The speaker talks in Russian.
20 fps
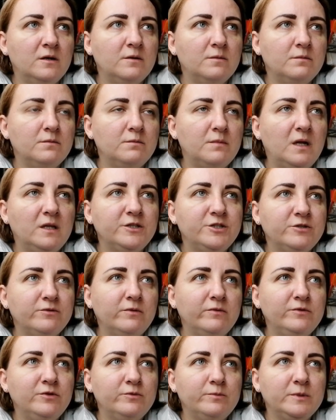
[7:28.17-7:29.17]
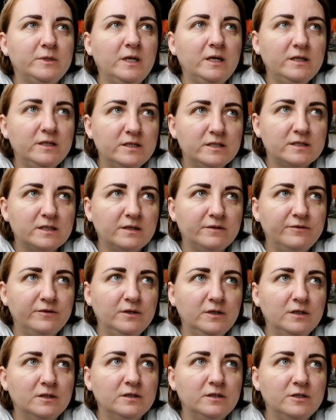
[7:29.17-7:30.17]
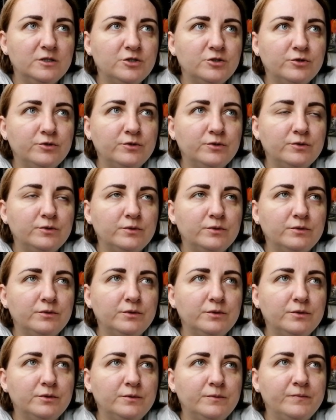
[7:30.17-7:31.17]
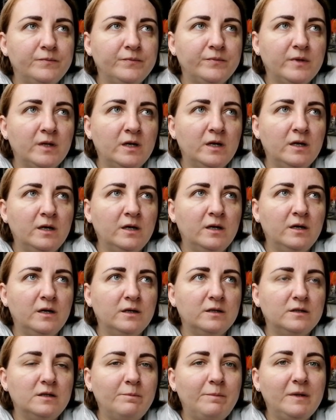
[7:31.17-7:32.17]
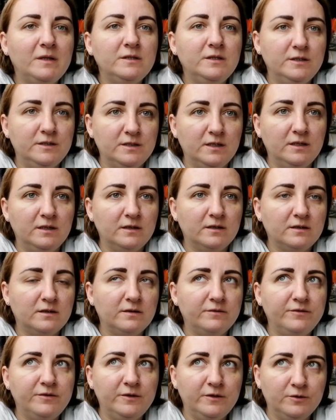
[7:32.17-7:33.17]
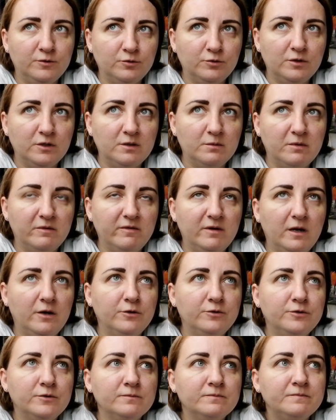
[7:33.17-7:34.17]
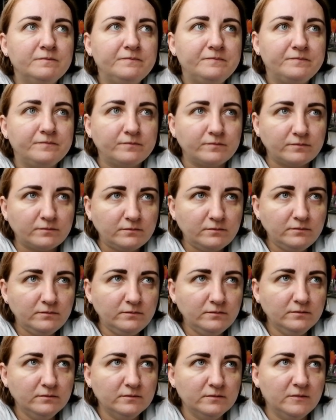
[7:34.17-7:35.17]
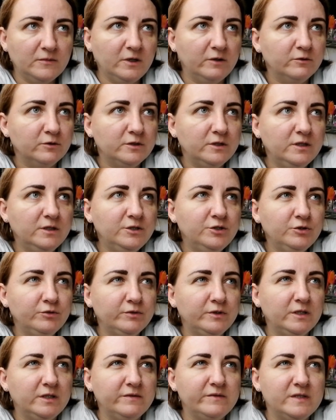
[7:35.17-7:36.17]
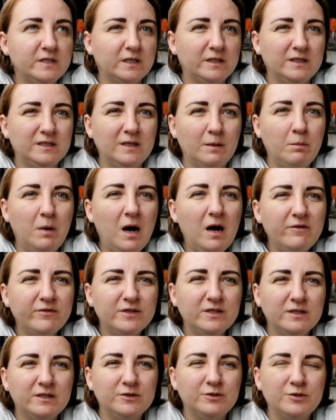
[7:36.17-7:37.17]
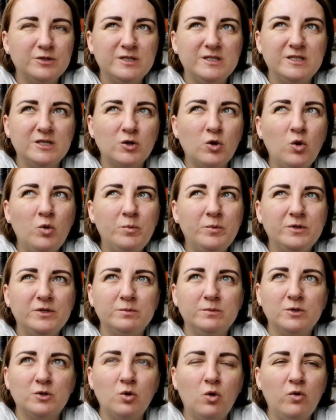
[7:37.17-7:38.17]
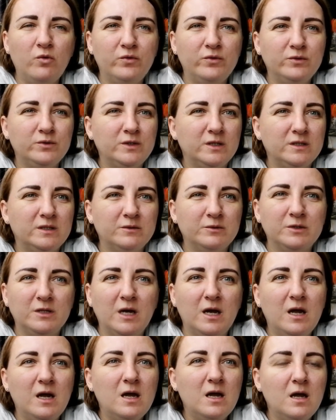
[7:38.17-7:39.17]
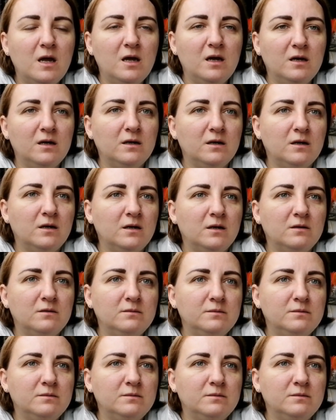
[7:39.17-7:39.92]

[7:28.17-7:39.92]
мало чего в нем и так есть кофеин, еще э, дополнительно кофеин туда добавляют. Вот, и еще вот эти всякие добавки, которые сиропы, смирофы, вот эти вот, э,